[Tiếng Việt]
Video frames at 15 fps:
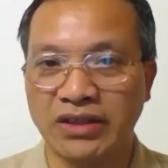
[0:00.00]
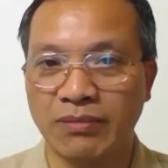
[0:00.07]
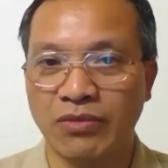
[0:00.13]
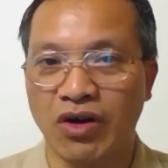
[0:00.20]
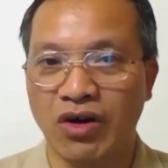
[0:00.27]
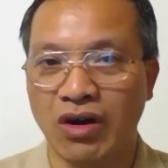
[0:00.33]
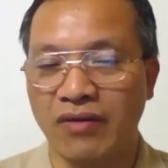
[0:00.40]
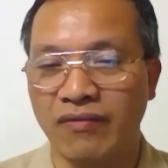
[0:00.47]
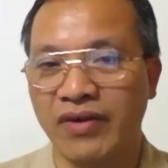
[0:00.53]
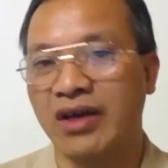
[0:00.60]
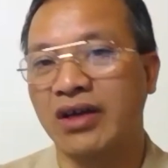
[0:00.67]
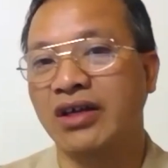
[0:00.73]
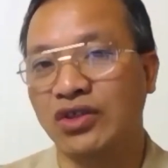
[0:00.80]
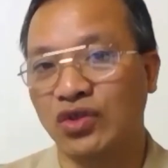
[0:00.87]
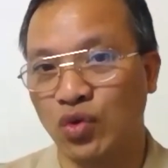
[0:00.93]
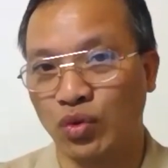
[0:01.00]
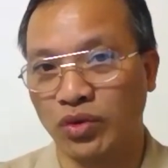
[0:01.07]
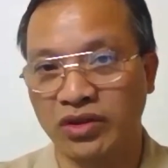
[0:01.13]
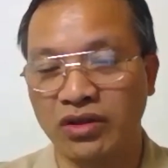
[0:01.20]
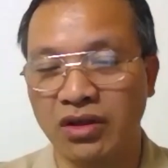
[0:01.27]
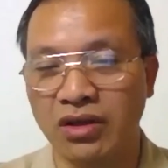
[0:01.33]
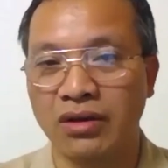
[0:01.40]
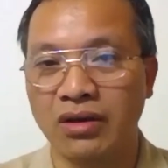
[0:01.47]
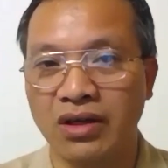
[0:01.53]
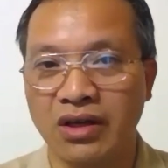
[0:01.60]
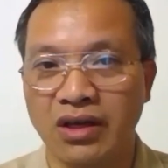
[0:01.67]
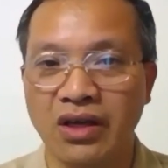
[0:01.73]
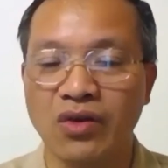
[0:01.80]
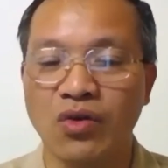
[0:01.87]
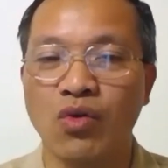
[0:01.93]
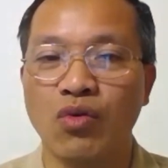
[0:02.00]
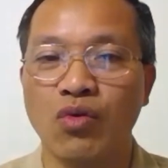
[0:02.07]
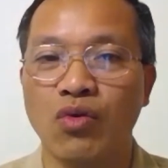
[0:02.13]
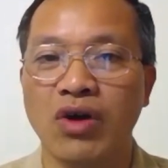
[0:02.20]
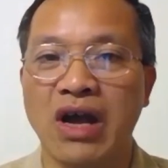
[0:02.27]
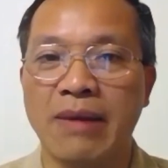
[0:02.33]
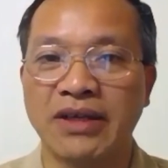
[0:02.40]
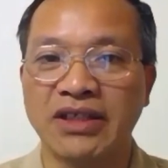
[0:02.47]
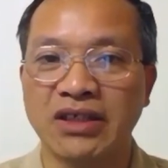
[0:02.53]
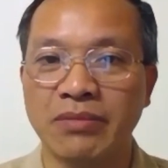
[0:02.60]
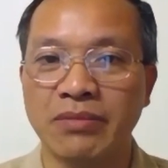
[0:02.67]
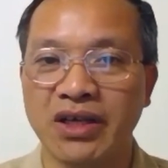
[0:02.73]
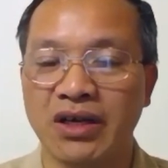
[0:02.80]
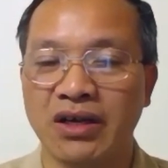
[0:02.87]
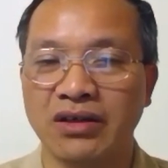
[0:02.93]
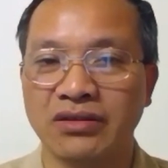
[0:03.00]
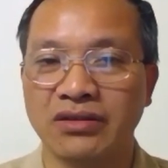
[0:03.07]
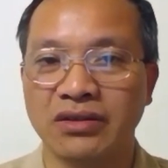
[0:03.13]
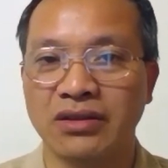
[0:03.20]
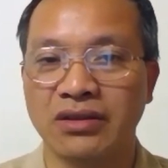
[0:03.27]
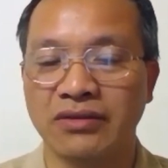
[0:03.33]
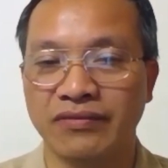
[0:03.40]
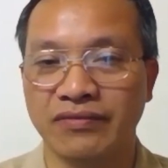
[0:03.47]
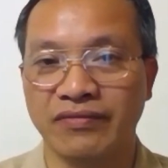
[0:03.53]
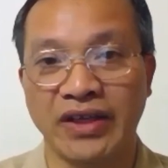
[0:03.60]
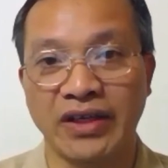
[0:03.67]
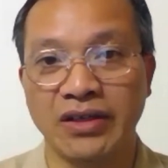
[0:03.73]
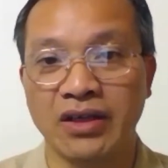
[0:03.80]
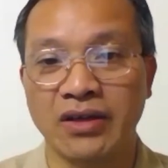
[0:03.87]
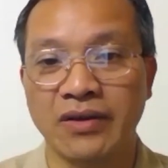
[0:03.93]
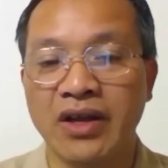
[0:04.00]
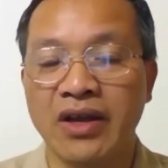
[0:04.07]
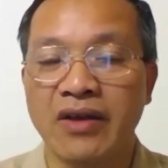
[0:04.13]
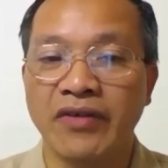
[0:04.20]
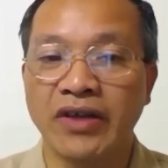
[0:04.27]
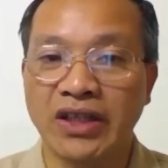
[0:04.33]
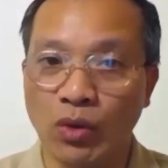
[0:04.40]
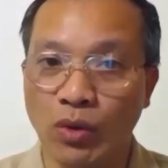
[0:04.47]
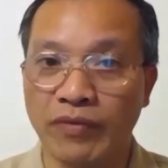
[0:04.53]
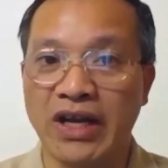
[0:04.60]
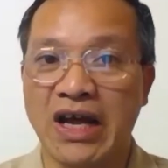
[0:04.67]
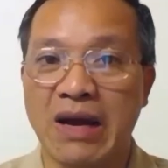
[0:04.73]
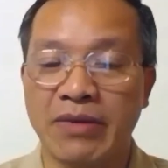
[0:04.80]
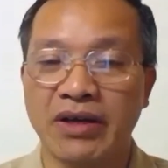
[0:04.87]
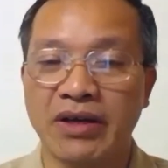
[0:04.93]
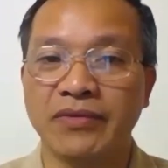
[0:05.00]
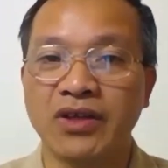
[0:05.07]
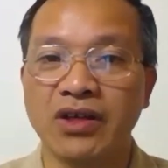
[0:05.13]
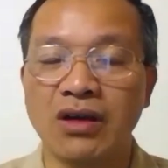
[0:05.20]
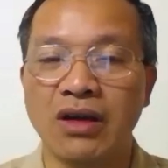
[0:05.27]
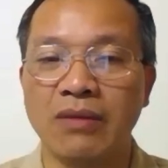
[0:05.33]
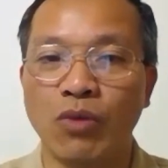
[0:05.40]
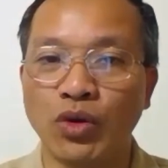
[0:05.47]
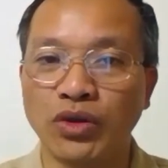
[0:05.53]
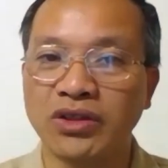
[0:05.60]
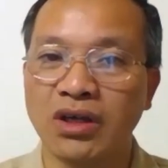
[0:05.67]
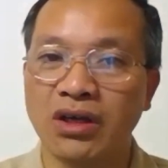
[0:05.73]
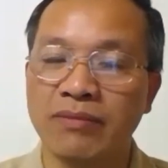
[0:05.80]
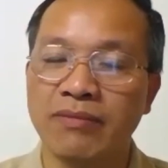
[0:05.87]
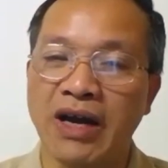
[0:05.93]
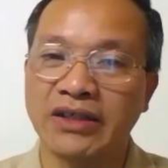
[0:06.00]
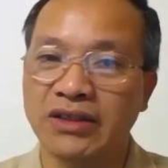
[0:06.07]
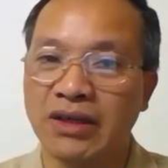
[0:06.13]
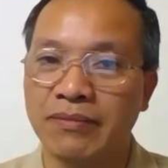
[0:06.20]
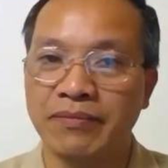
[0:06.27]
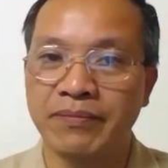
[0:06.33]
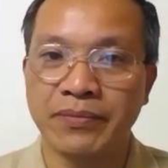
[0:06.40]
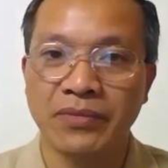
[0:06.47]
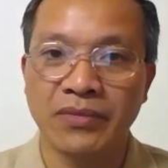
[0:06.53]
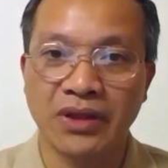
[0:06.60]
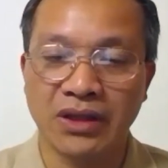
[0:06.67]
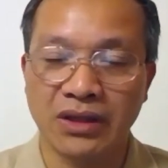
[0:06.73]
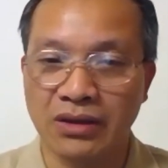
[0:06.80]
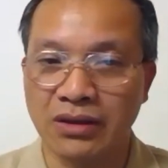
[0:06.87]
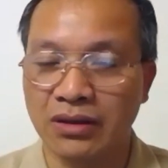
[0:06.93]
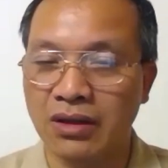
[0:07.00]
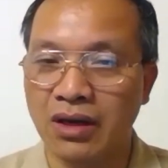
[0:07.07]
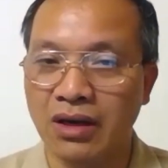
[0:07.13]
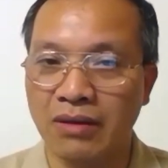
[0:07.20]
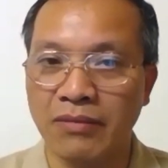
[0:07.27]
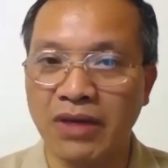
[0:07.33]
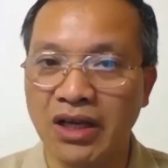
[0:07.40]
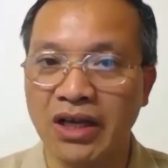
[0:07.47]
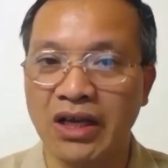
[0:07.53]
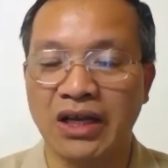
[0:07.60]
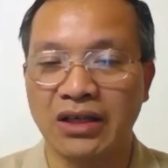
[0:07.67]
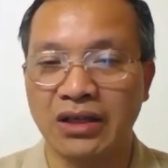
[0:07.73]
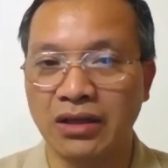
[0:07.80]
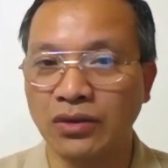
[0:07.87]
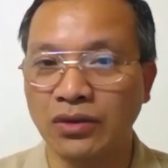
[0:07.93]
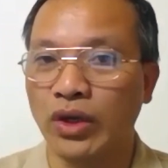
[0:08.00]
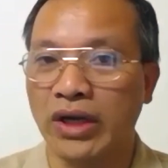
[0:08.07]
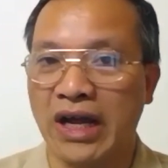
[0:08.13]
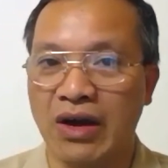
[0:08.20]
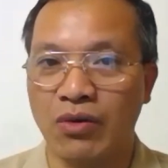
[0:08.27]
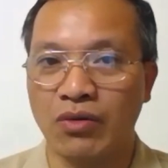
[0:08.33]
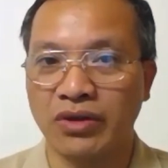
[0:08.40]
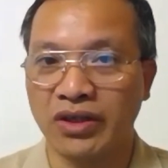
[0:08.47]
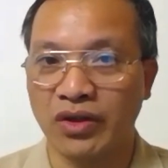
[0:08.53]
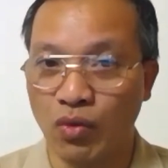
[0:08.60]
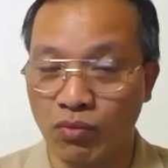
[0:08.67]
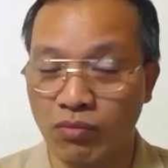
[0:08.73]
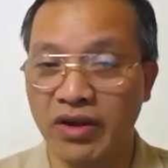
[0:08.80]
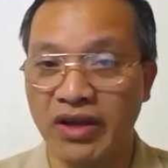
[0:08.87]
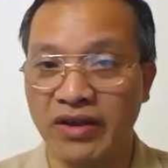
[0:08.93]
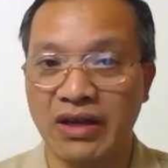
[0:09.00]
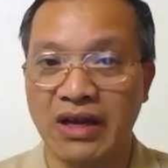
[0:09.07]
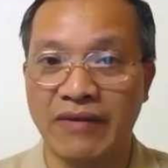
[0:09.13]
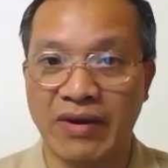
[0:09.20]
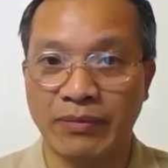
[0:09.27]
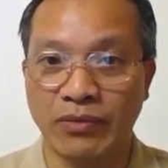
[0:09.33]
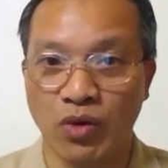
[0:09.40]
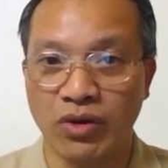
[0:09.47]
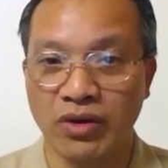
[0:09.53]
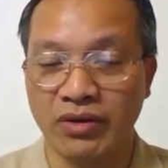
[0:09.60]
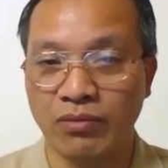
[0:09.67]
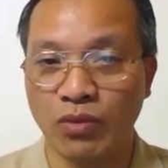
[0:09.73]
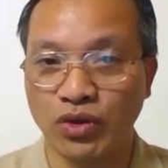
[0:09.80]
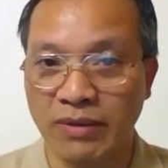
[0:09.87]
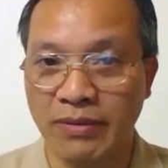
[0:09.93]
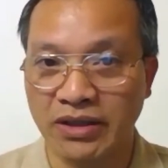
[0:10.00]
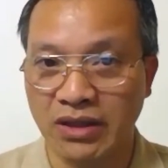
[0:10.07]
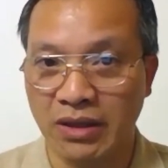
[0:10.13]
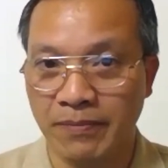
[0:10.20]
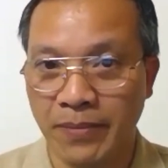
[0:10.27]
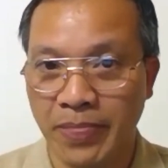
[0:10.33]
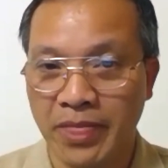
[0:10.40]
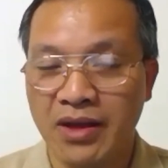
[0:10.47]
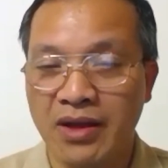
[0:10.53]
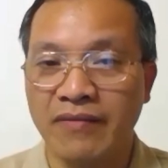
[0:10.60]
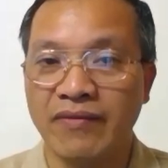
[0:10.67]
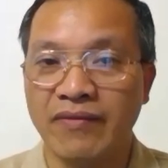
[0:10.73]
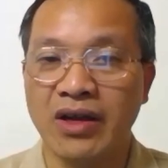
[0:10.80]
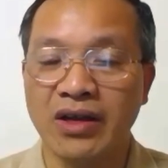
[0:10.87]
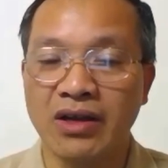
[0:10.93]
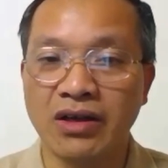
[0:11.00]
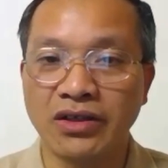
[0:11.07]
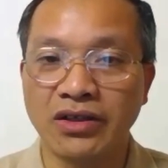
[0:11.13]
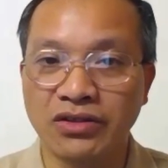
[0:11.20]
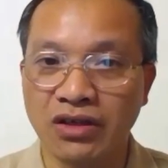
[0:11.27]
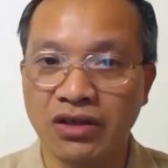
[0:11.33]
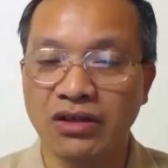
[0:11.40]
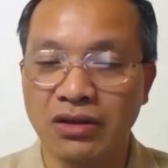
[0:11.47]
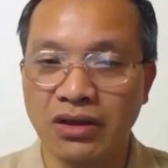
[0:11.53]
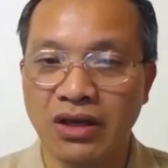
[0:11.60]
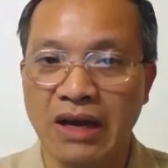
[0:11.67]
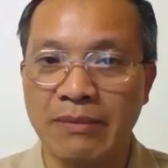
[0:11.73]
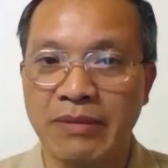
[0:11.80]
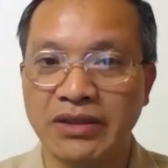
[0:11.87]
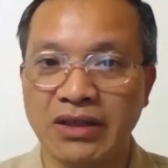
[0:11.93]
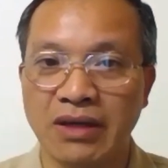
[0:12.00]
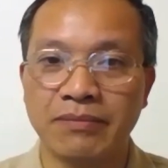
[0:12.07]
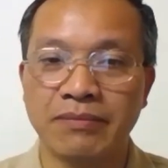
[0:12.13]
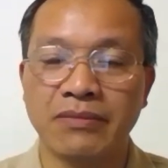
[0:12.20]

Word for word: đó và người chủ chứa cái cô gái bán dâm kia bị điên vì theo luật Việt Nam á, những người môi giới mại dâm ờ, bất kỳ là lứa tuổi nào thì cũng bị là phạm tội môi giới mại dâm và cái người chứa gái mại dâm